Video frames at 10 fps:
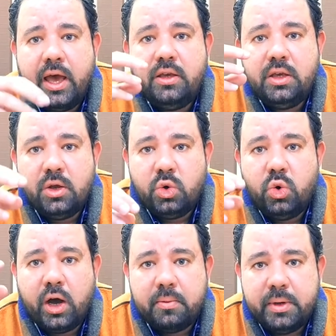اي
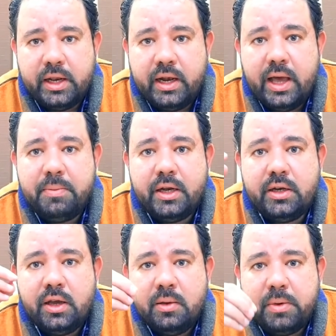نوع من
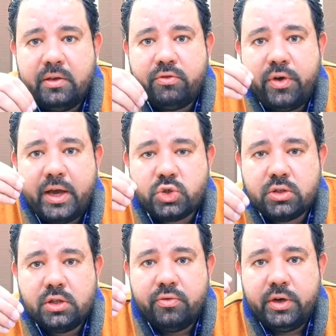اللبن ما ينفعش
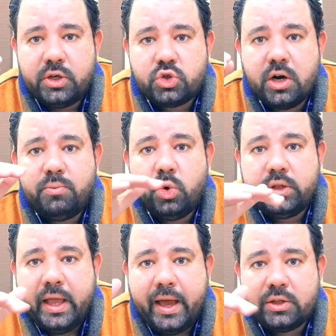الطفل يشربه
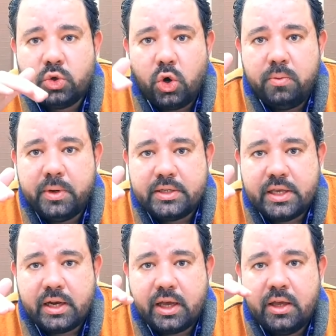تحت عمر
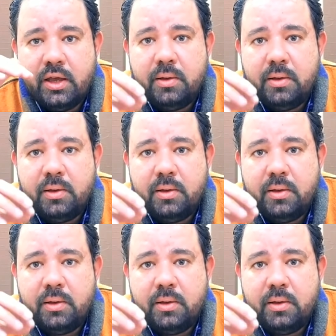سنه